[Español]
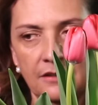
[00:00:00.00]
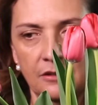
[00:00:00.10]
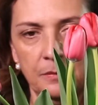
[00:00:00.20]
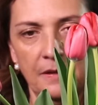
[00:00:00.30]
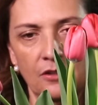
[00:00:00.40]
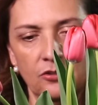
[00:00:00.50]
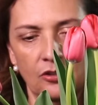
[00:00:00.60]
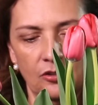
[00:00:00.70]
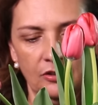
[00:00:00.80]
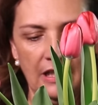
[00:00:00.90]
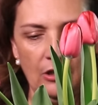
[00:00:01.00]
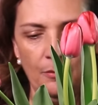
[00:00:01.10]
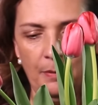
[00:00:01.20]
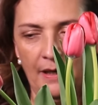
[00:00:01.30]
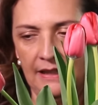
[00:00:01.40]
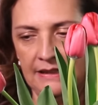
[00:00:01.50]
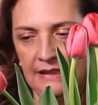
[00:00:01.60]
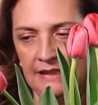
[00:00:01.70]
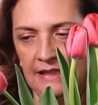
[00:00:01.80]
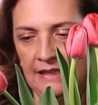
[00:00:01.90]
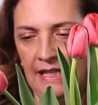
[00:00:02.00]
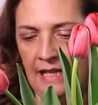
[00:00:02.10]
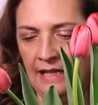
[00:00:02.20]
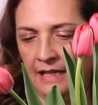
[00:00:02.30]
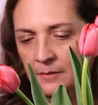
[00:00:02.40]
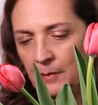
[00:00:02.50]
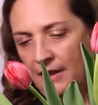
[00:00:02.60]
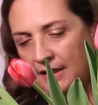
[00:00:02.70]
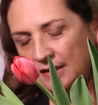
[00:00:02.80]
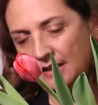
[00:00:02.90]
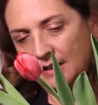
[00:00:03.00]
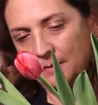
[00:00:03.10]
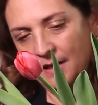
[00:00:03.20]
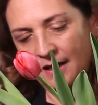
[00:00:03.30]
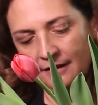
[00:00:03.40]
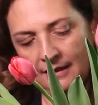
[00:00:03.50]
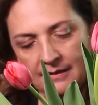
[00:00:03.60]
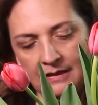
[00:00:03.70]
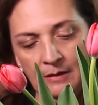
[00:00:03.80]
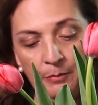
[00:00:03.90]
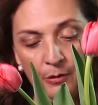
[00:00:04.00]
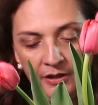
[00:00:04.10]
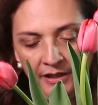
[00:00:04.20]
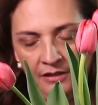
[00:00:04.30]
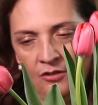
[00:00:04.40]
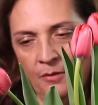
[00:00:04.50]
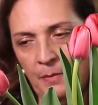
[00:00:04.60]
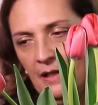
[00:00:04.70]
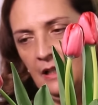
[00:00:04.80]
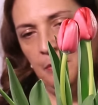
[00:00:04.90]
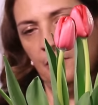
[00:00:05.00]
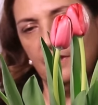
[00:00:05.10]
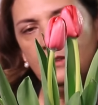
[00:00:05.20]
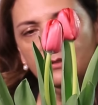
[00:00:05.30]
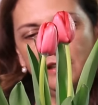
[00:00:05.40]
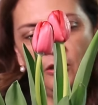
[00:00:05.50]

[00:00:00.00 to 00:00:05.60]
estos videos yo los hago para que te entretengas, para que te diviertas y, ¿por qué no?, para que pongas un